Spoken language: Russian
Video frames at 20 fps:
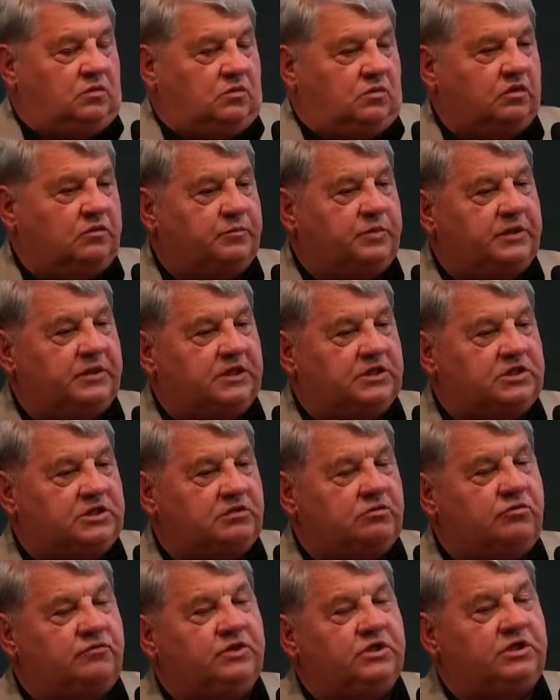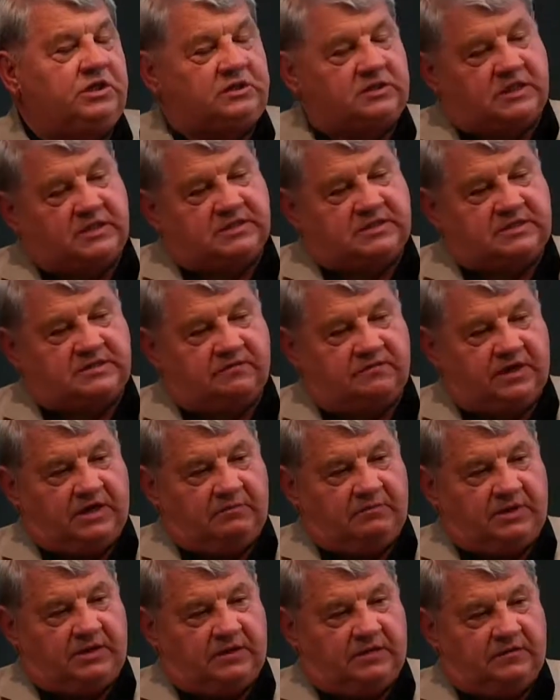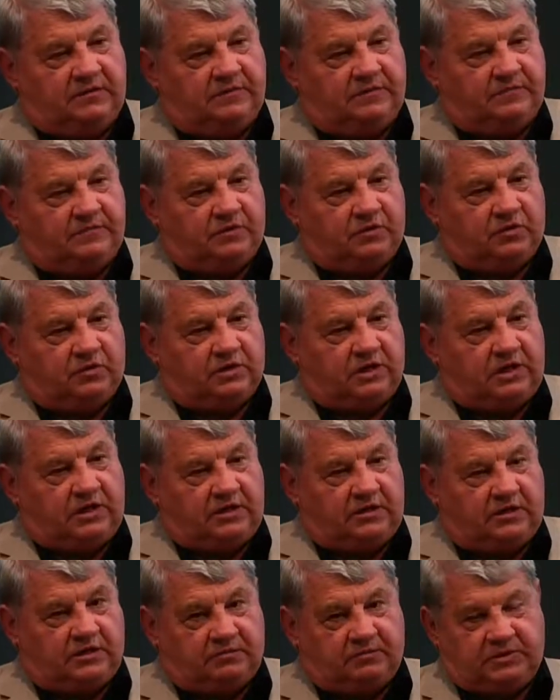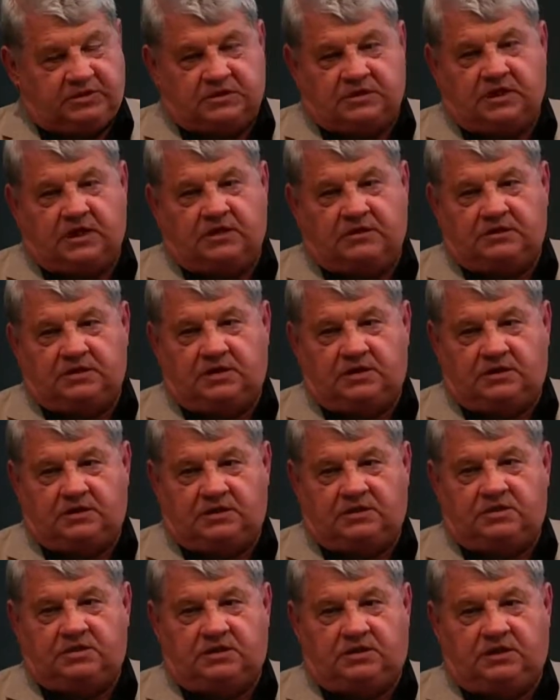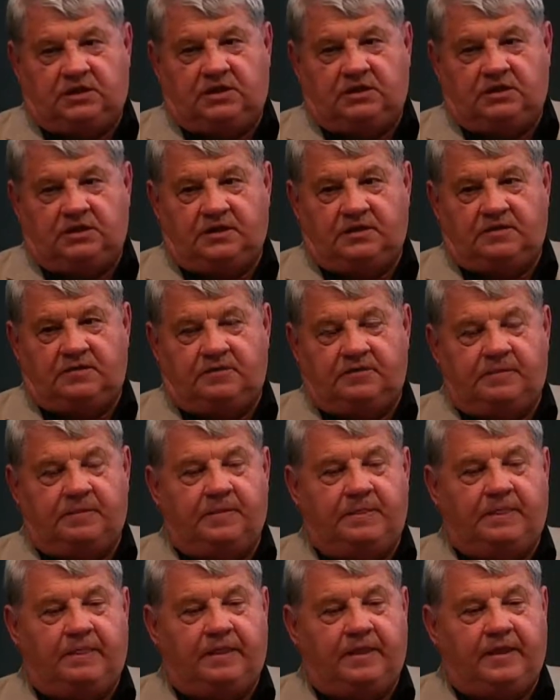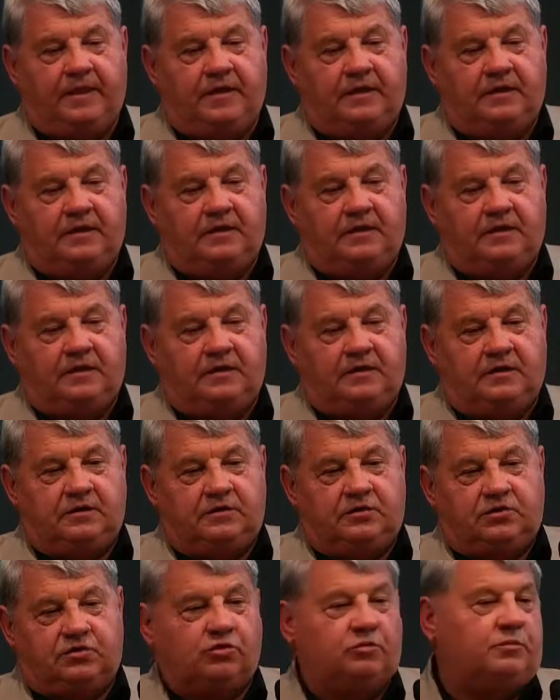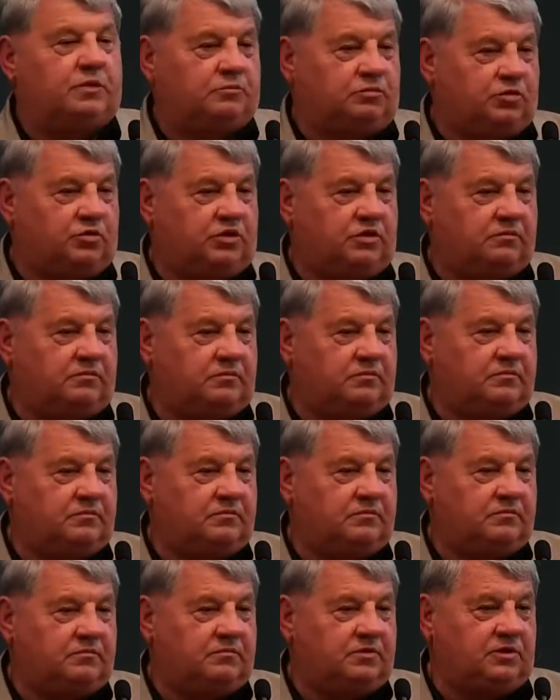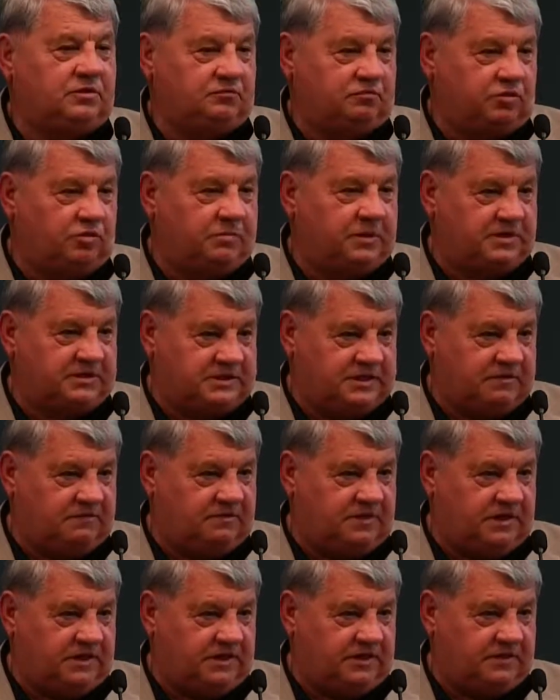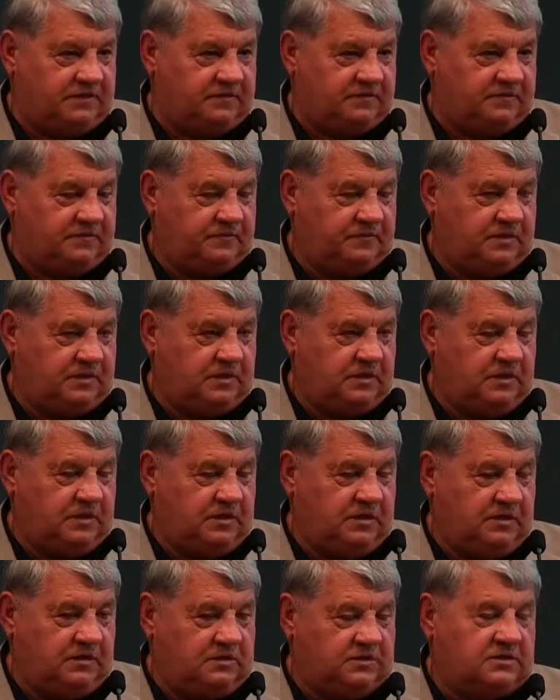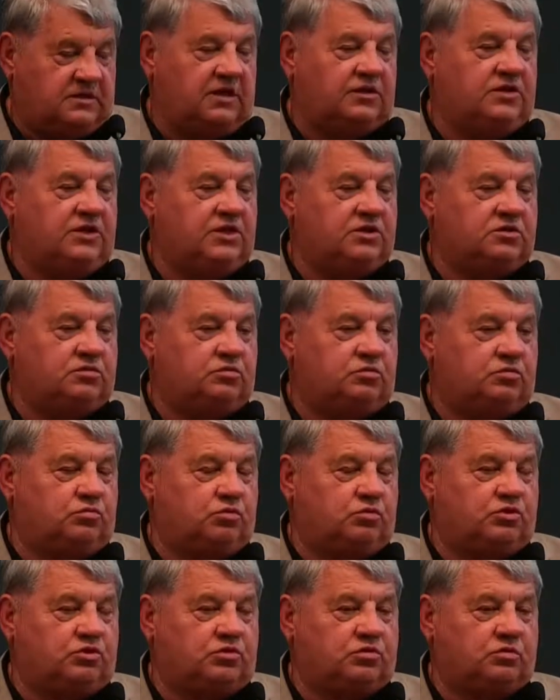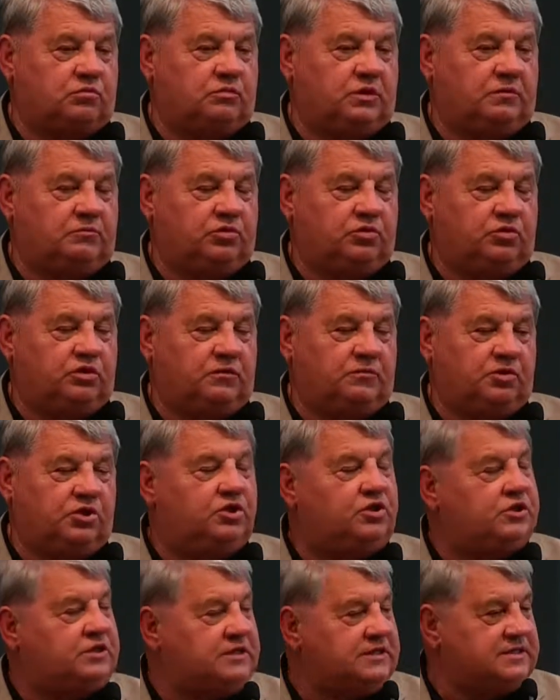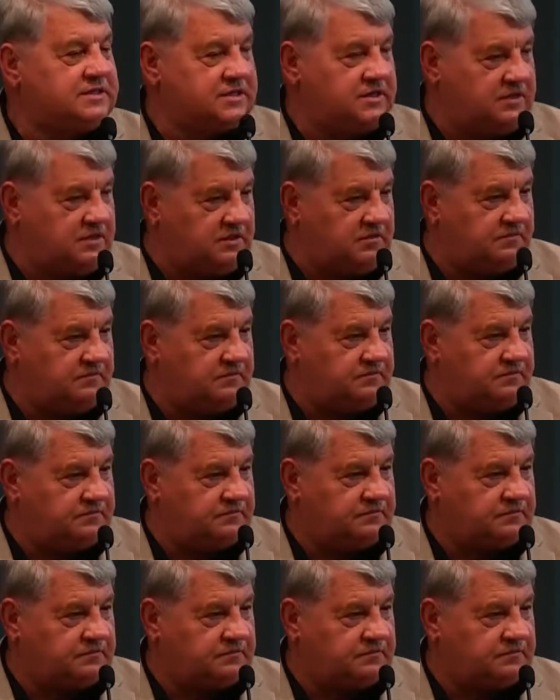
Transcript: он положил увидеть нас с вами ну, вот на этих местах, на этих сидениях, что мы будем Его прославлять. С надеждой то, что мы будем идти за Ним.